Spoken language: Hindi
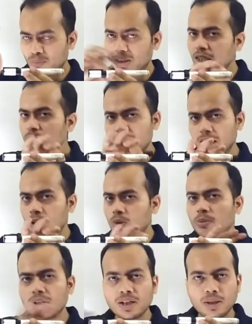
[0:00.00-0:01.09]
मतलब सेल को
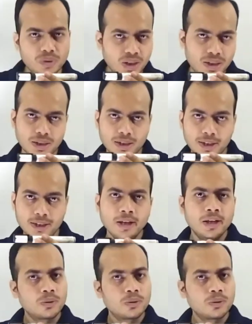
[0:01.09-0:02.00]
हमें काउंट नहीं करना है